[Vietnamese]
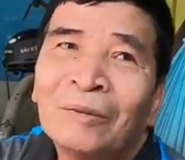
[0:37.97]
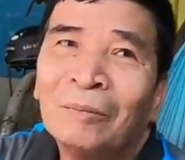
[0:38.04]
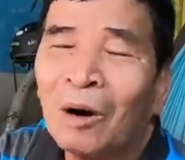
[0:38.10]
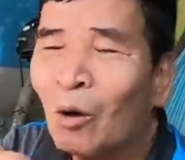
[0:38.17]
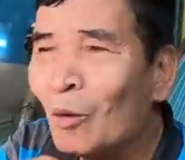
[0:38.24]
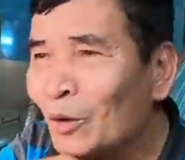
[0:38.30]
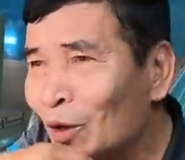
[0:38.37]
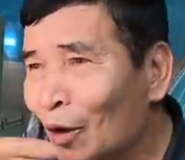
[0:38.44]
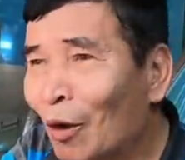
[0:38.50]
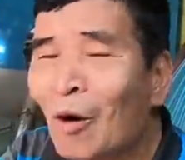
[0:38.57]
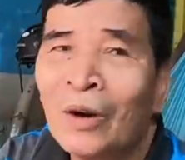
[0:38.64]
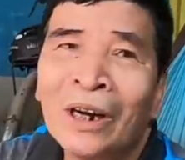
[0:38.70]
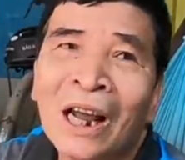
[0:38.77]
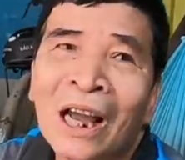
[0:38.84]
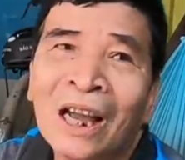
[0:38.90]
bà uống vô
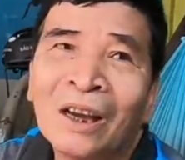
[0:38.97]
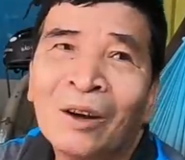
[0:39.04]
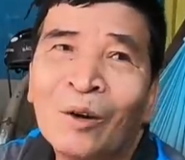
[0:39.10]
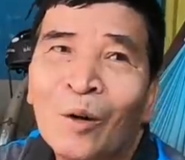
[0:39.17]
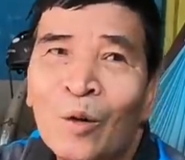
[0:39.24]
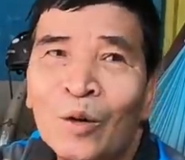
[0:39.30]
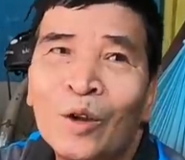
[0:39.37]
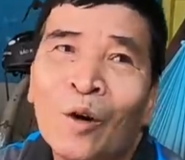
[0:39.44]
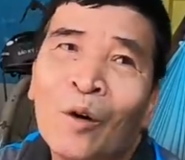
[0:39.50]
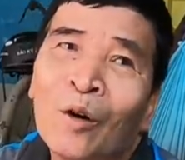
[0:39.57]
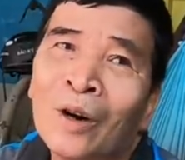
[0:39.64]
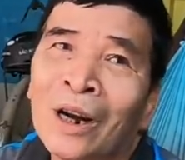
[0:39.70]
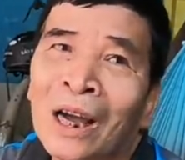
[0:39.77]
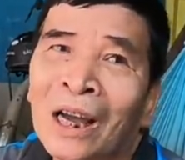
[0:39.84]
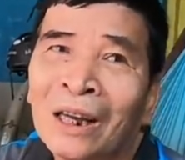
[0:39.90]
ói ra uống vô
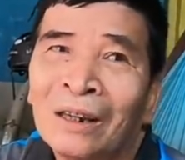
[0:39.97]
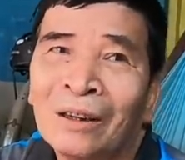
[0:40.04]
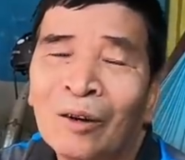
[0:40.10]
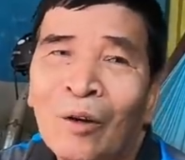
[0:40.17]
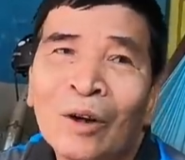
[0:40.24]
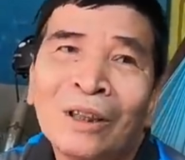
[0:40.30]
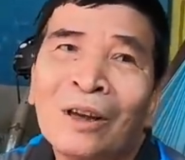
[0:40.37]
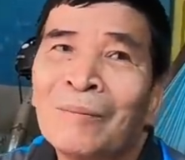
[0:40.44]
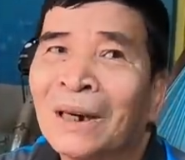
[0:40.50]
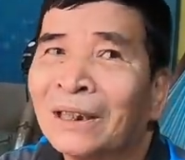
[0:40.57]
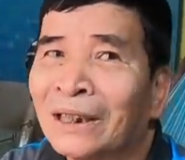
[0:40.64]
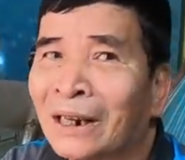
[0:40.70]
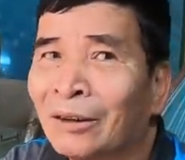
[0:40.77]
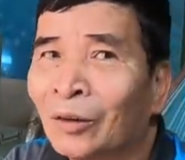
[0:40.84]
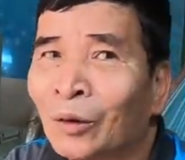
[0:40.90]
ói ra ói tới mặt
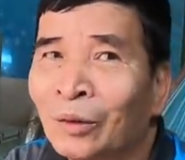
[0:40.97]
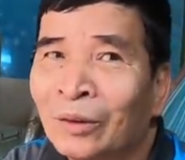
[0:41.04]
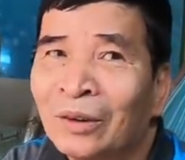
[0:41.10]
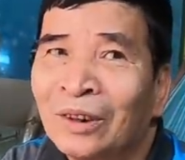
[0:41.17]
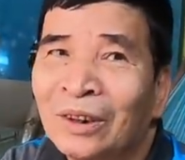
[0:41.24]
xanh luôn